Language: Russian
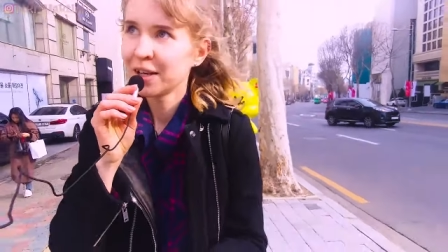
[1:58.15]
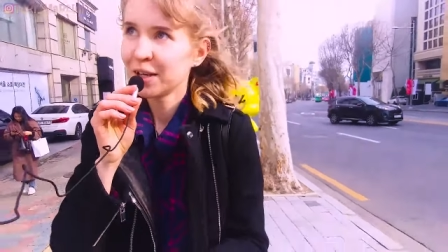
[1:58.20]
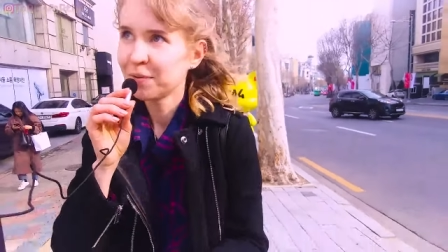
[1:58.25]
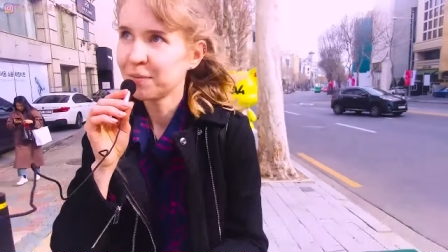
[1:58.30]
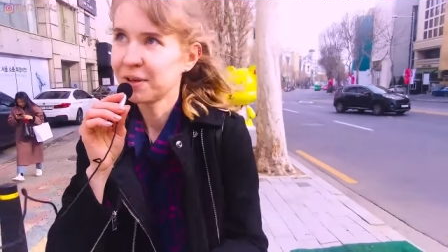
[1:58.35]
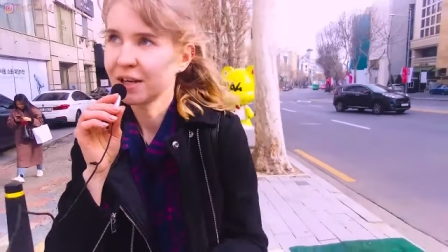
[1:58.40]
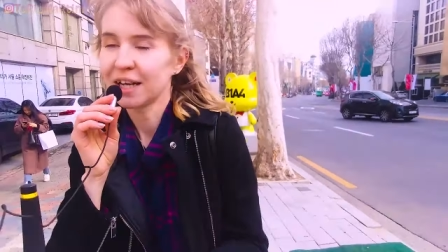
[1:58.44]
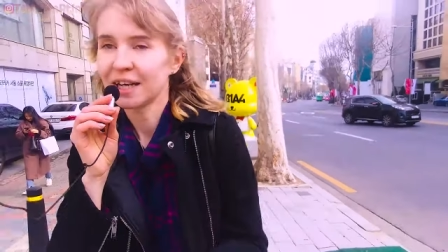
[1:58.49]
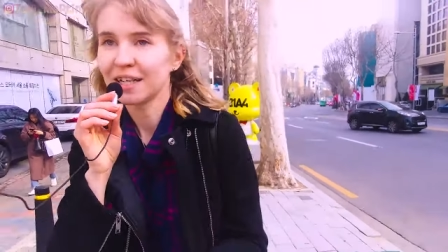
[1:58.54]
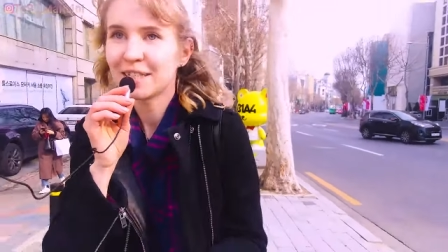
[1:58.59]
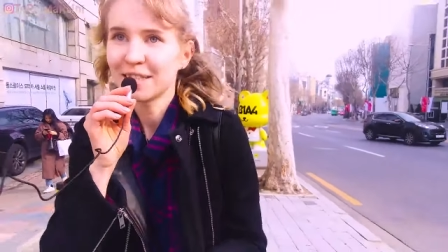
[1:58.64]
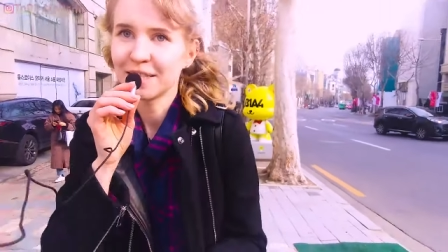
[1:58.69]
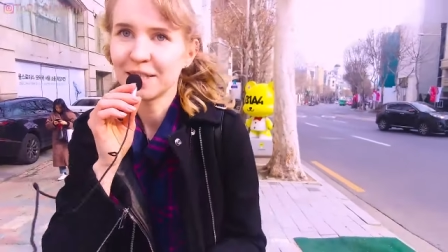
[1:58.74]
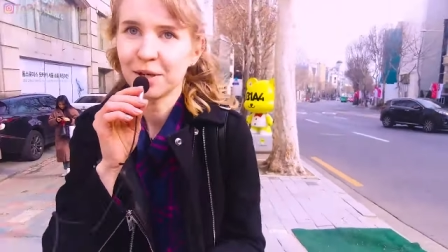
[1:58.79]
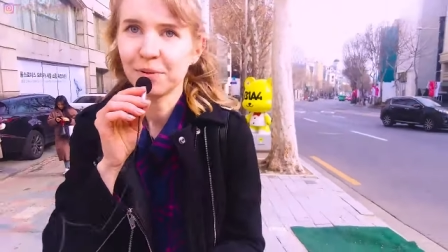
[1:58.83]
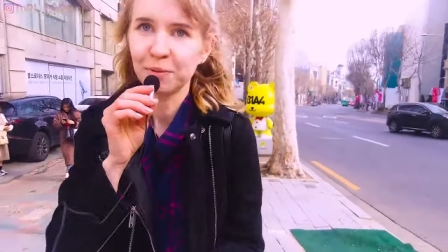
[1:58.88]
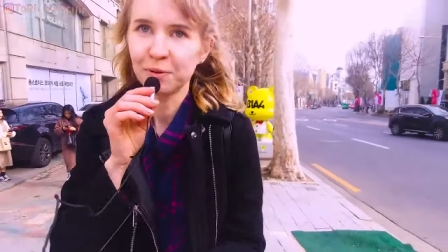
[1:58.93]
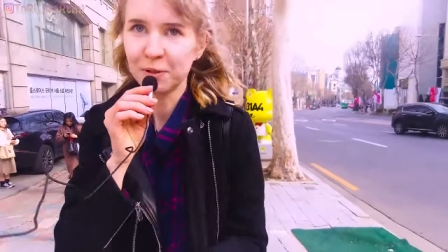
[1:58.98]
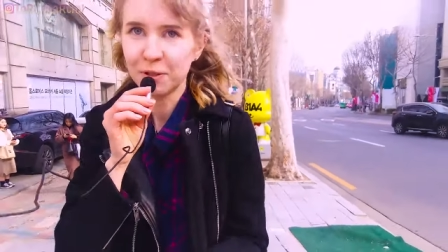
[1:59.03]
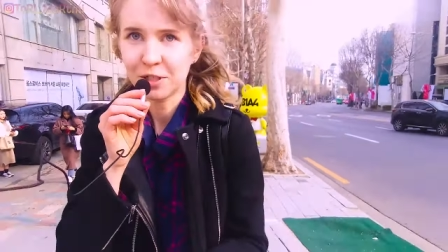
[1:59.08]
И мне кажется,
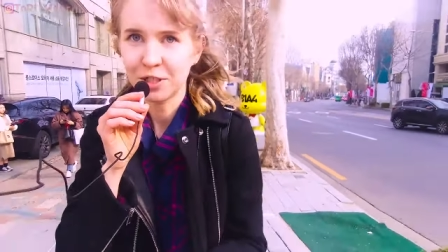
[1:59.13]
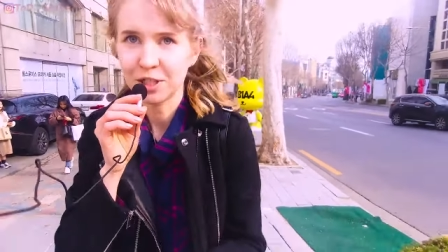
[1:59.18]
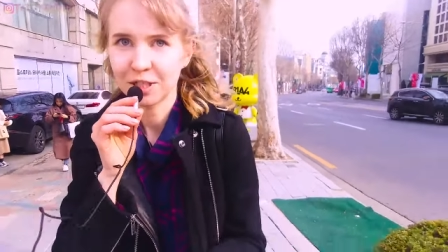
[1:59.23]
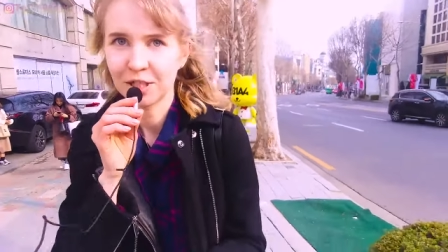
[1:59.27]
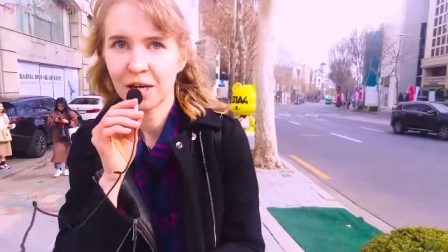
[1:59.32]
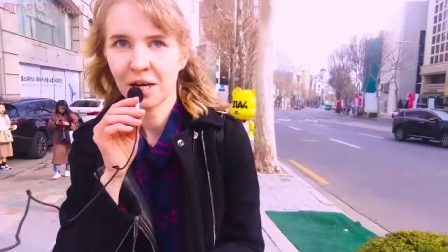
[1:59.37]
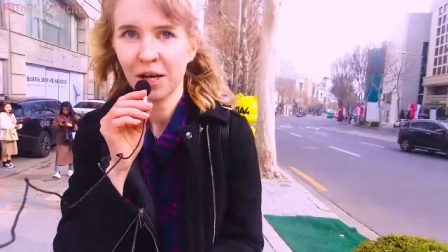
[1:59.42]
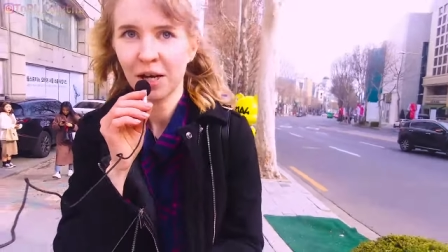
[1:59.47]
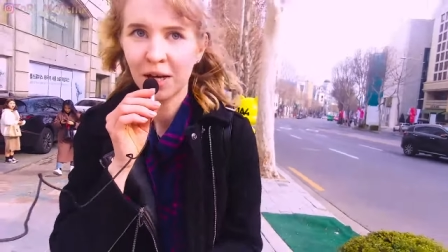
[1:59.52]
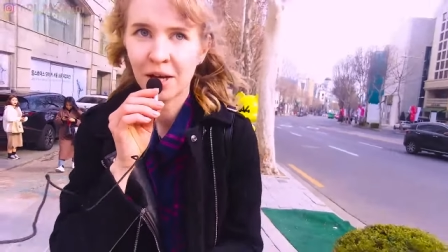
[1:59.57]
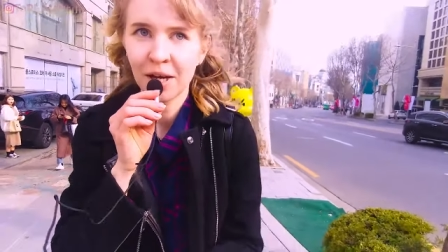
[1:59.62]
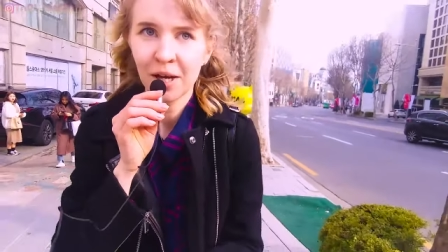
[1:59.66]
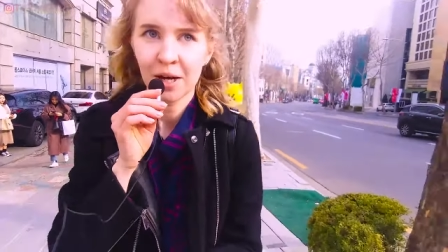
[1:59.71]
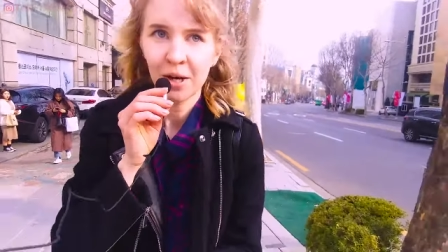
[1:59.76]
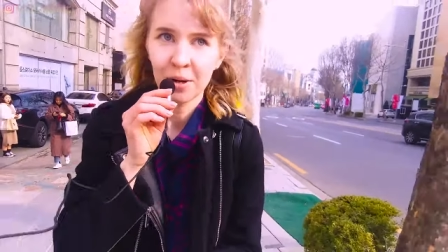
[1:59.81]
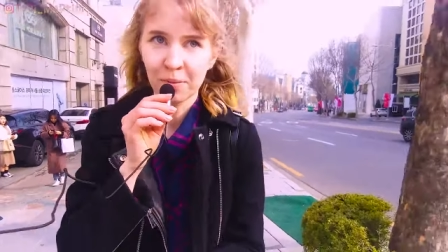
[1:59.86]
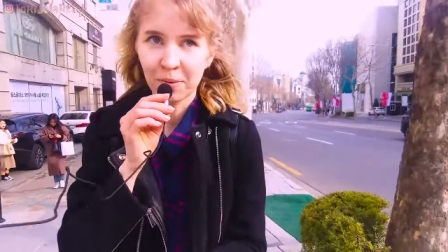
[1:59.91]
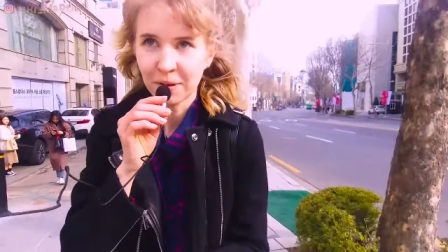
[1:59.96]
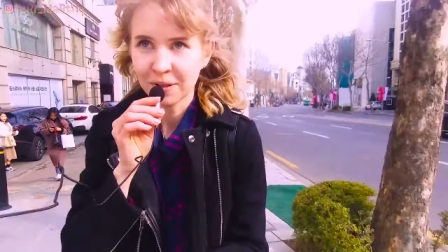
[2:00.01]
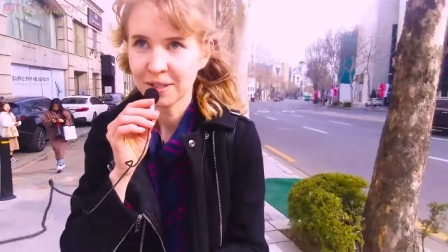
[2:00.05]
я буду сейчас
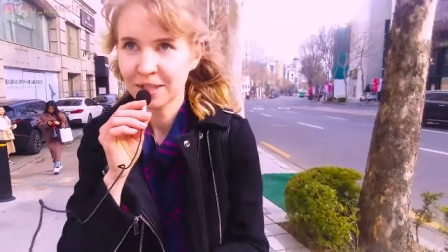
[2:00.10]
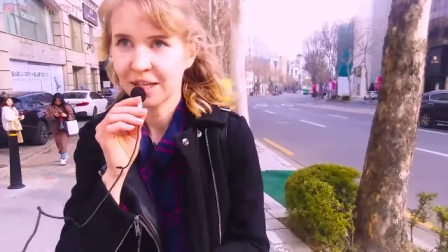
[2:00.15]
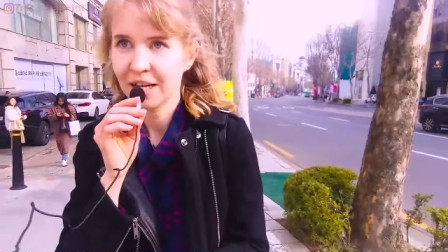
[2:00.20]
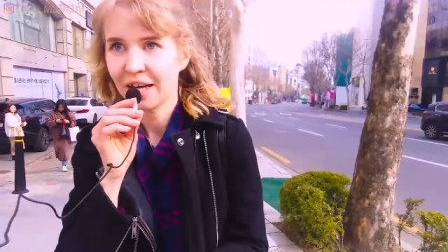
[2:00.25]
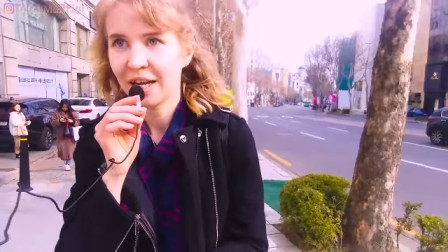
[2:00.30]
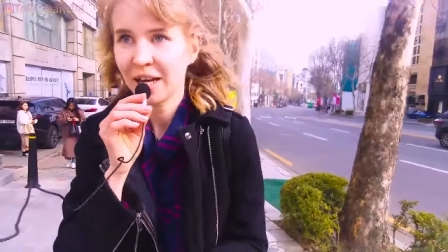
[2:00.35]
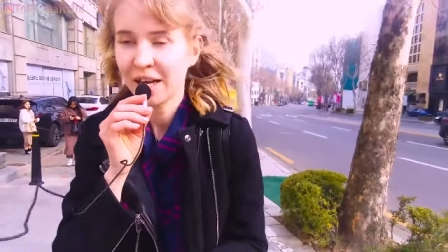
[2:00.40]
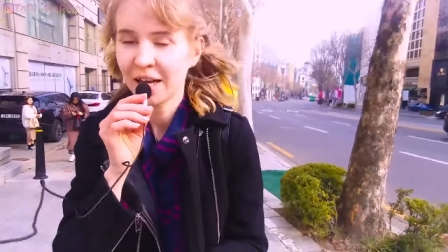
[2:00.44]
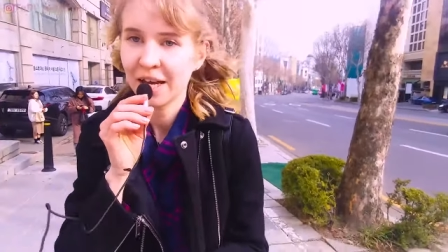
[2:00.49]
просто